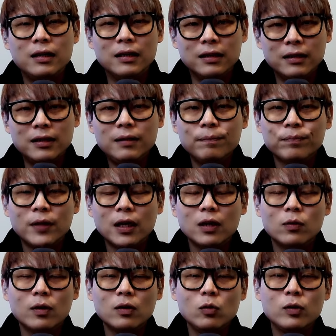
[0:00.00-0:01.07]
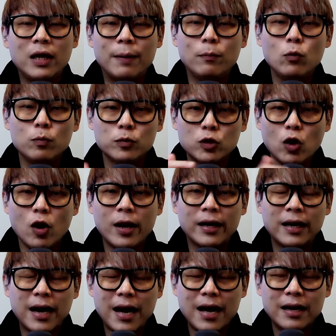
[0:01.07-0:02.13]
หรือถ้าเกิดว่าคุณเห็นปุ่มจอย
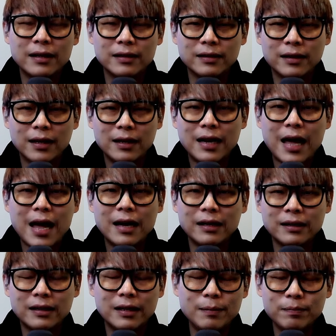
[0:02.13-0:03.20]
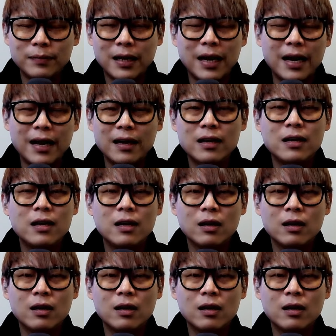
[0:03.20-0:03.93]
ข้างข้างล่างคลิปนะฮะ